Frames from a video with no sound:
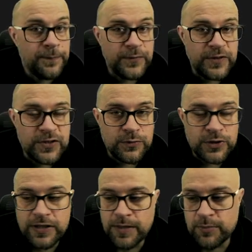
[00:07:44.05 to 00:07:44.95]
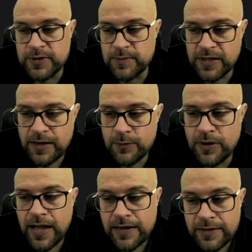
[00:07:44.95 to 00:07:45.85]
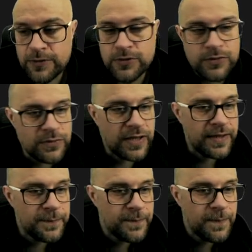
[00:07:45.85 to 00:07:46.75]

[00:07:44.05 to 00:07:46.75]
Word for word: nic tu się nie pozmieniało, ale już tutaj